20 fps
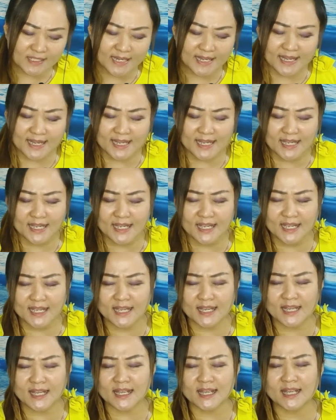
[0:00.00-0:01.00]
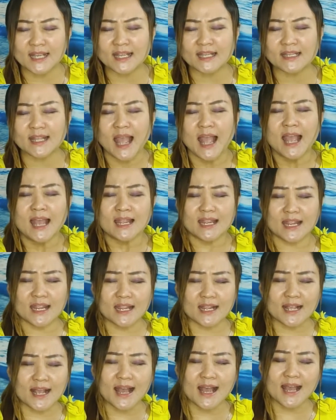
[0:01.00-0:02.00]
心，
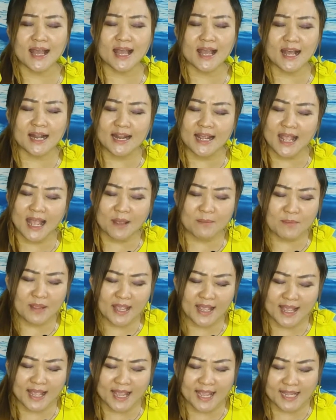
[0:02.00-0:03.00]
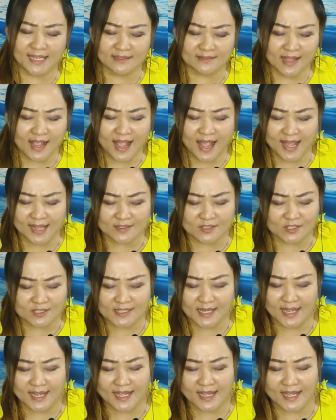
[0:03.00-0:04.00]
一颗怜悯的
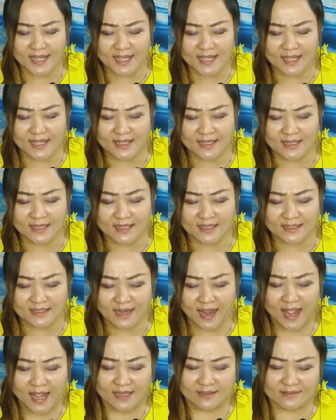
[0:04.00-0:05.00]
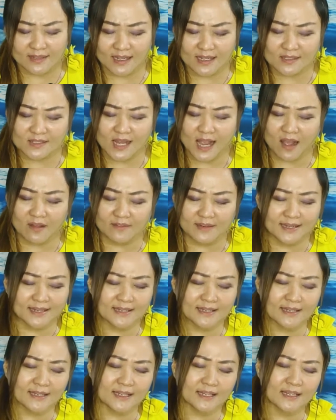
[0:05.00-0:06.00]
心，得到
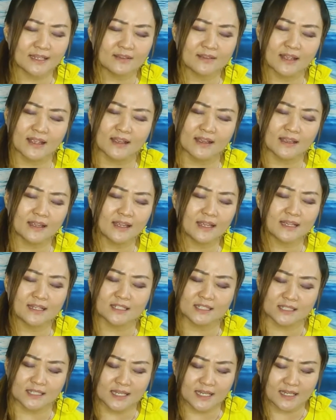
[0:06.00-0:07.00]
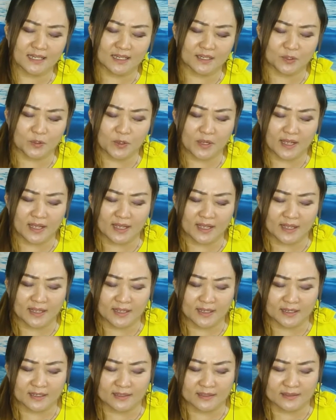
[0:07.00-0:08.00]
你的心
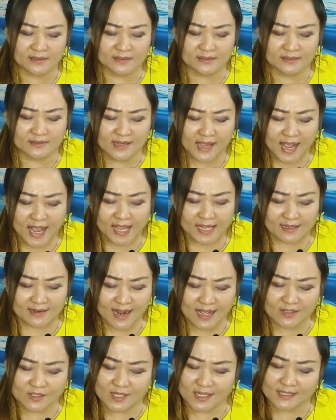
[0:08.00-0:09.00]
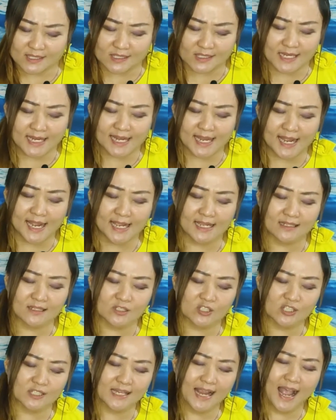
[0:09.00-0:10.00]
愿，让这心
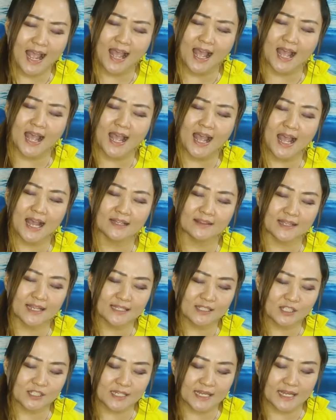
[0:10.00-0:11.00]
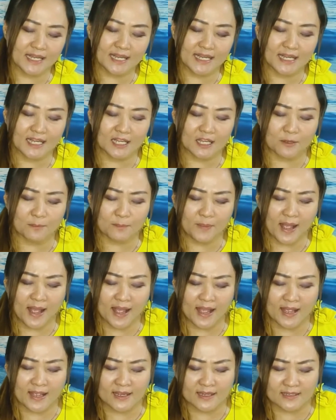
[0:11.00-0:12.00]
香的敬拜，
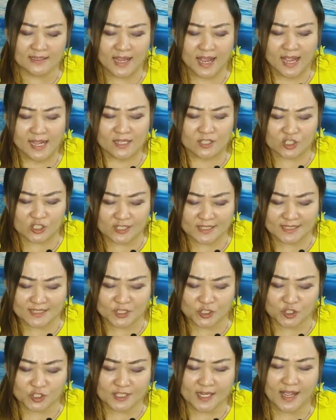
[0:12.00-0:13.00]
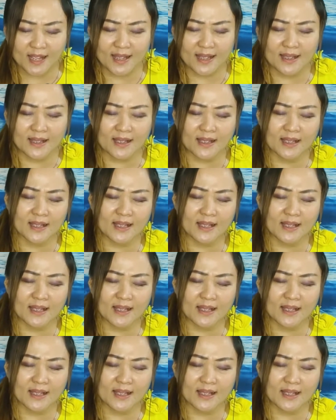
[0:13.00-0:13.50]
只。剩。